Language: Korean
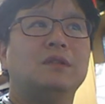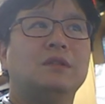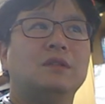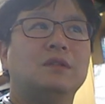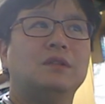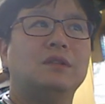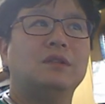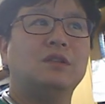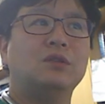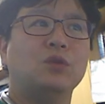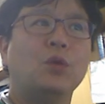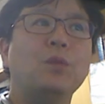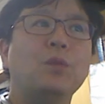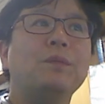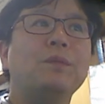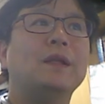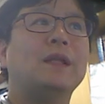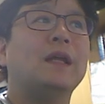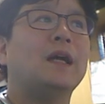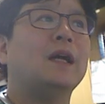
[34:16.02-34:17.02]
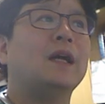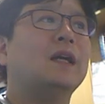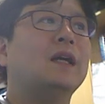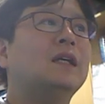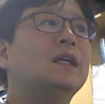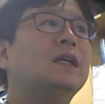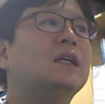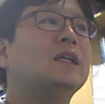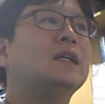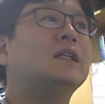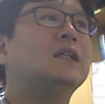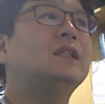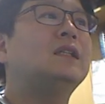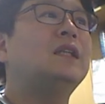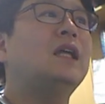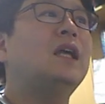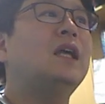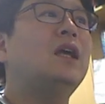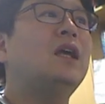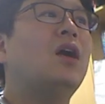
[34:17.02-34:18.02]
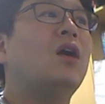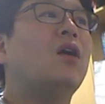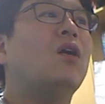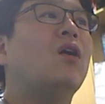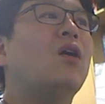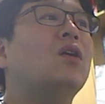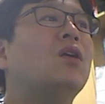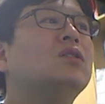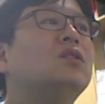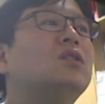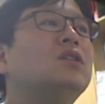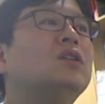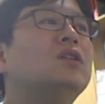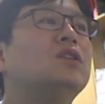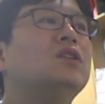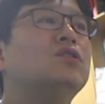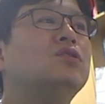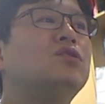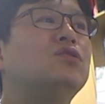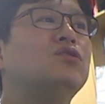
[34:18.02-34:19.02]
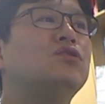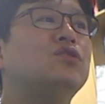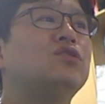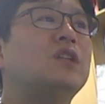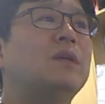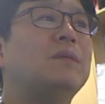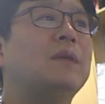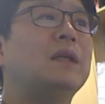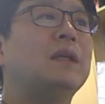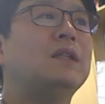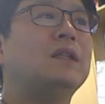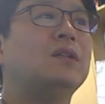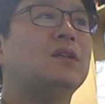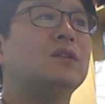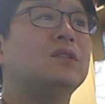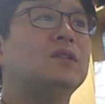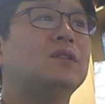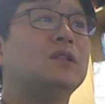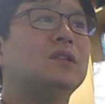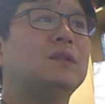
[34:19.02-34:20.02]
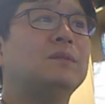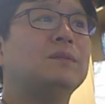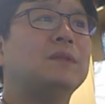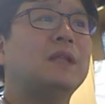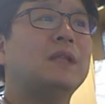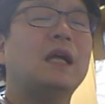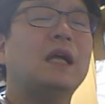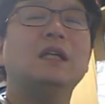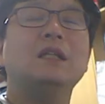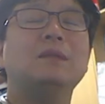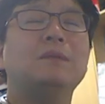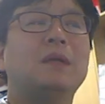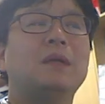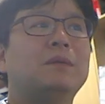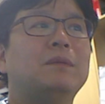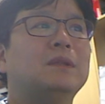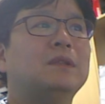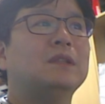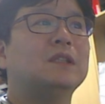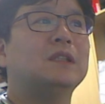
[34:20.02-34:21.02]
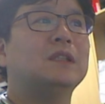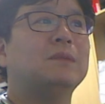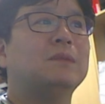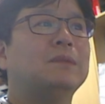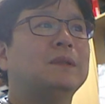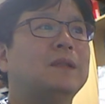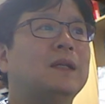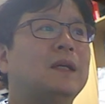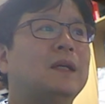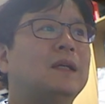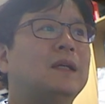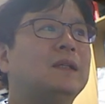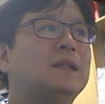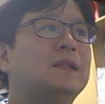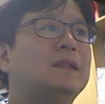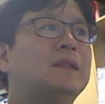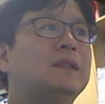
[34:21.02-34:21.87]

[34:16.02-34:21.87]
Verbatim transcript: 를 놉니다. 그때 엉덩이 근육 주사 맞는 것처럼 따끔함을 느낍니다.